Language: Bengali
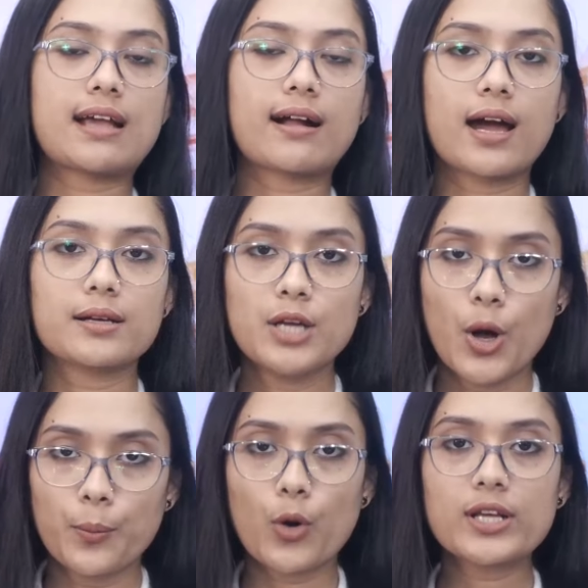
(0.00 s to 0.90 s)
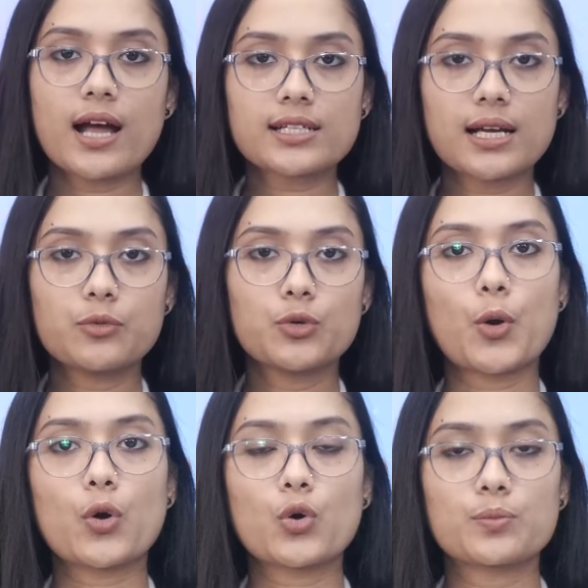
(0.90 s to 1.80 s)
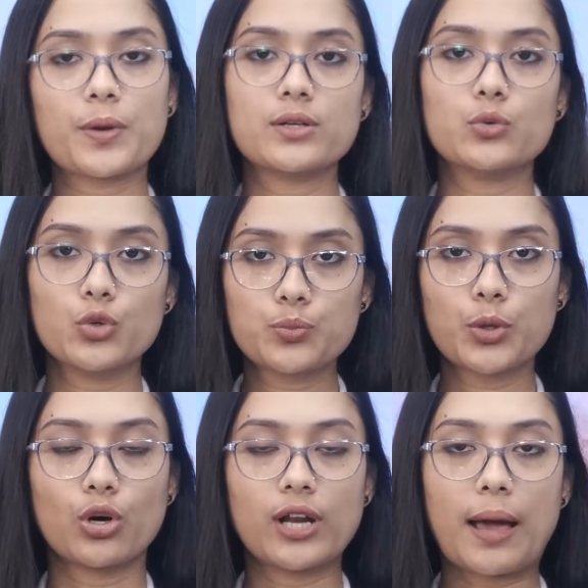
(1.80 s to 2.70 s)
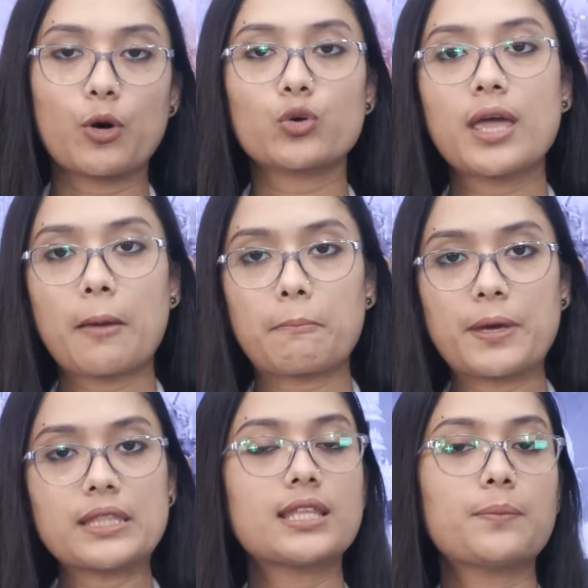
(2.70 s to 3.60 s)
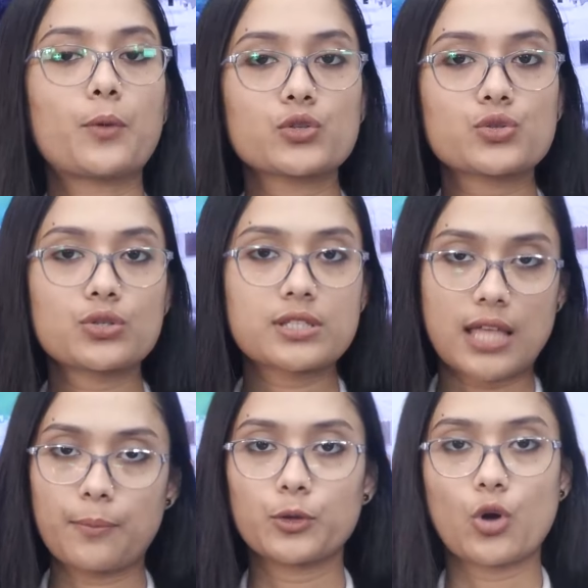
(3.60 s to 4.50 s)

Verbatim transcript: টাকার পরিকাঠামো প্রকল্পের উদ্বোধন এবং ভিত্তিপ্রস্তর স্থাপন